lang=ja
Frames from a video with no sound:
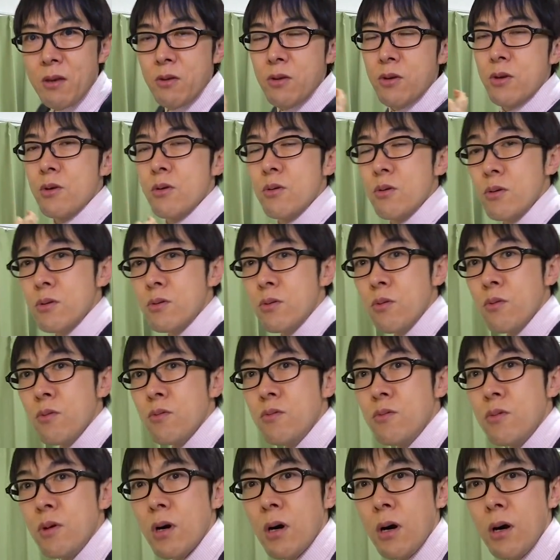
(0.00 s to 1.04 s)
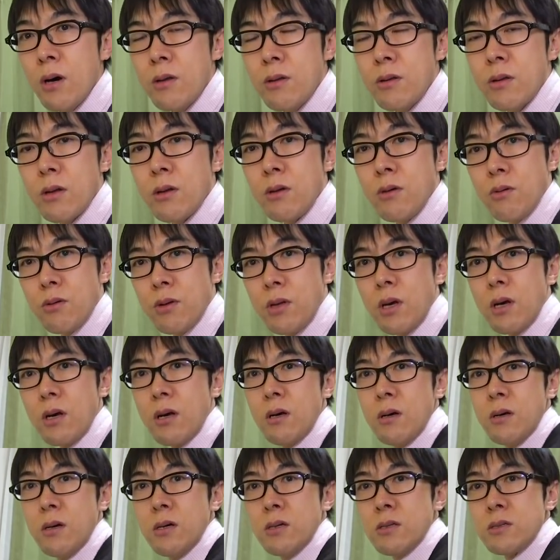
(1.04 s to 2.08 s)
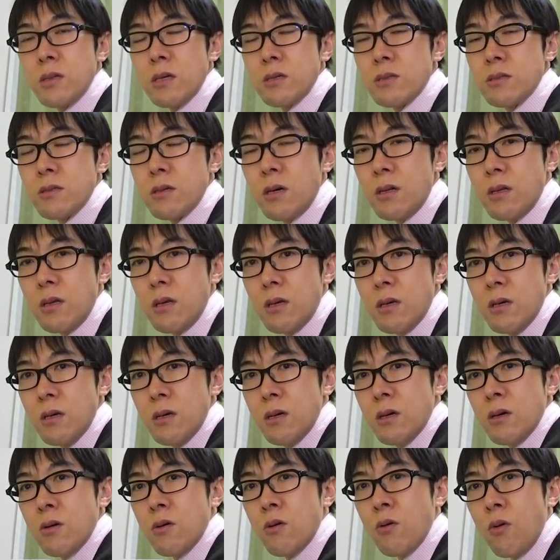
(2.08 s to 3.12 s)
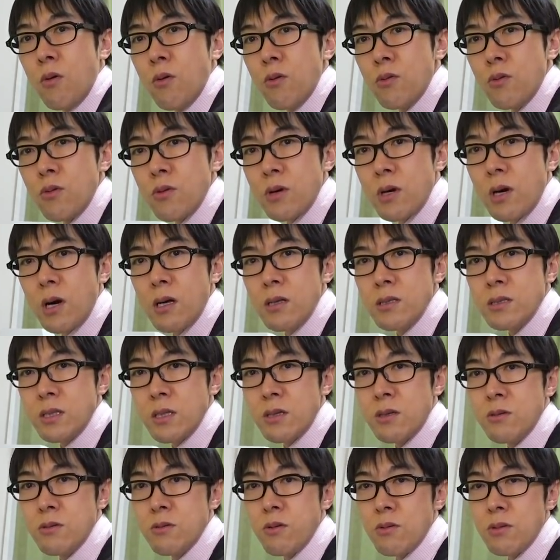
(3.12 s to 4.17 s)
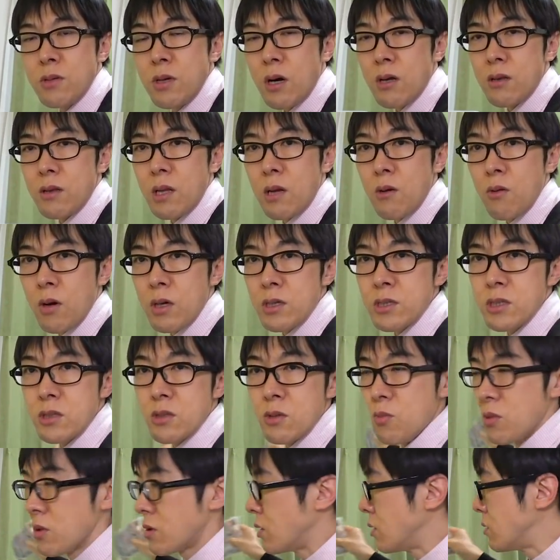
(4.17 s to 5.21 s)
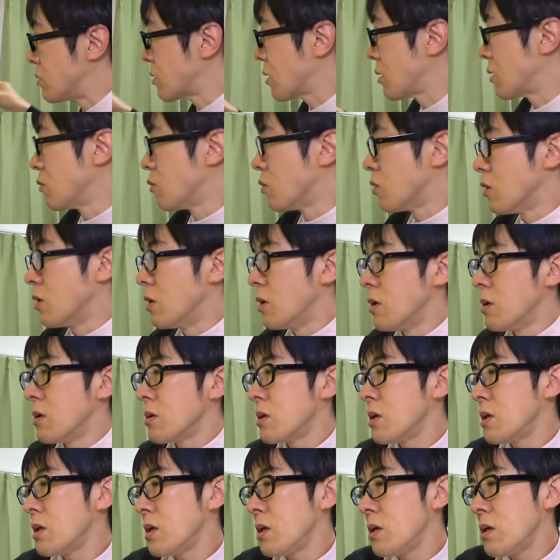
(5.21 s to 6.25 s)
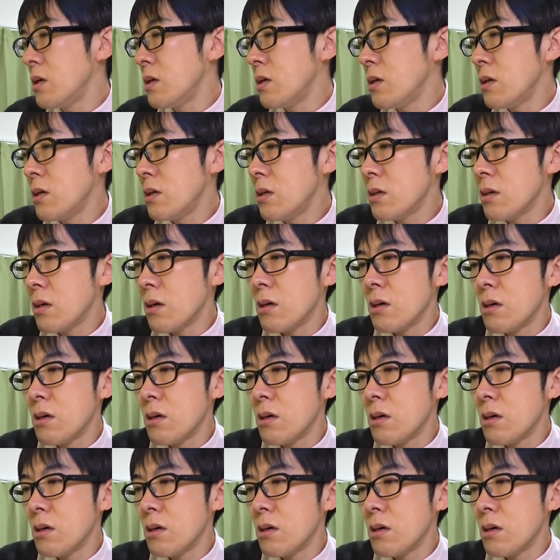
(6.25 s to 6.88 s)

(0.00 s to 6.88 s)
牛丼が入ってるよねさすがにこの感じで牛丼なかったらおかしいと思ってるんですけどもでで